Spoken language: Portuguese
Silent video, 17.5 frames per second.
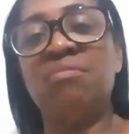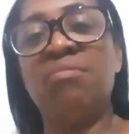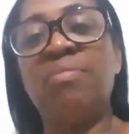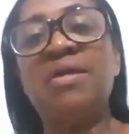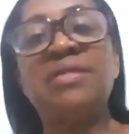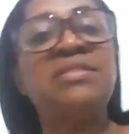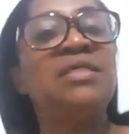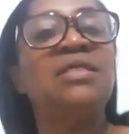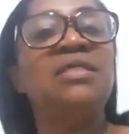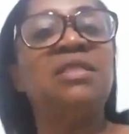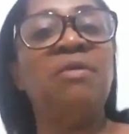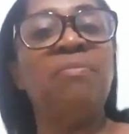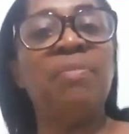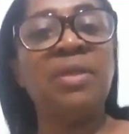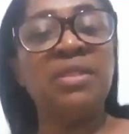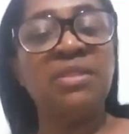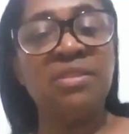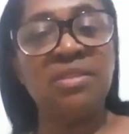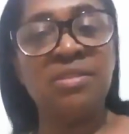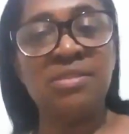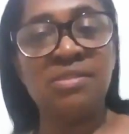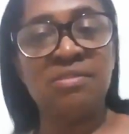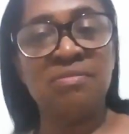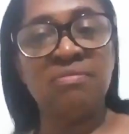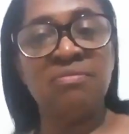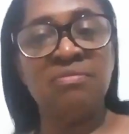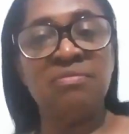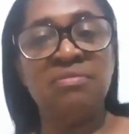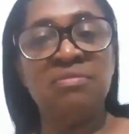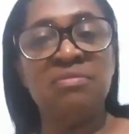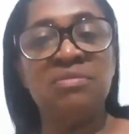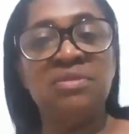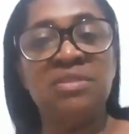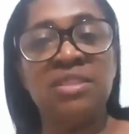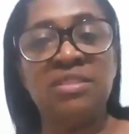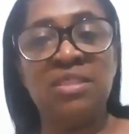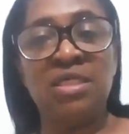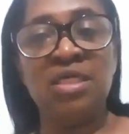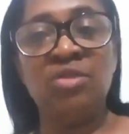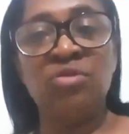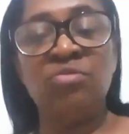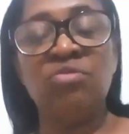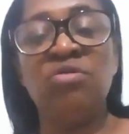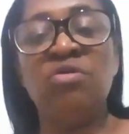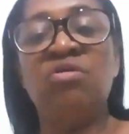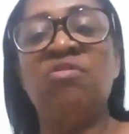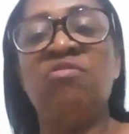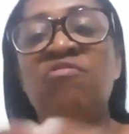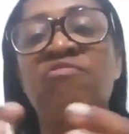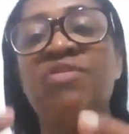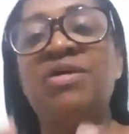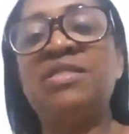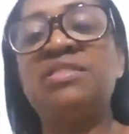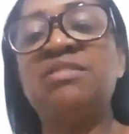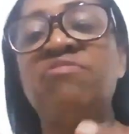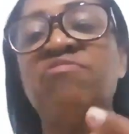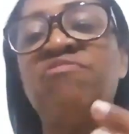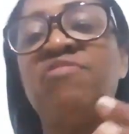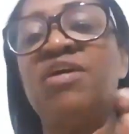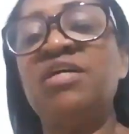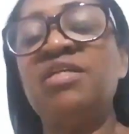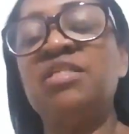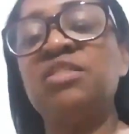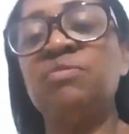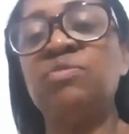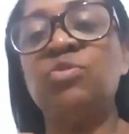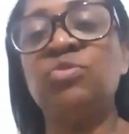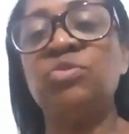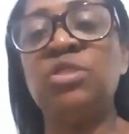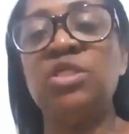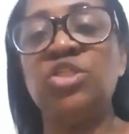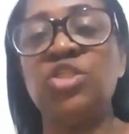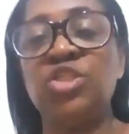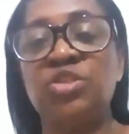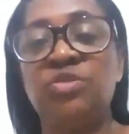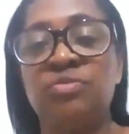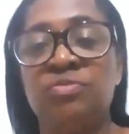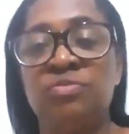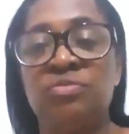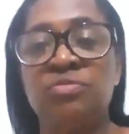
Peça quem tem plantas, tá certo? Faça várias mudas.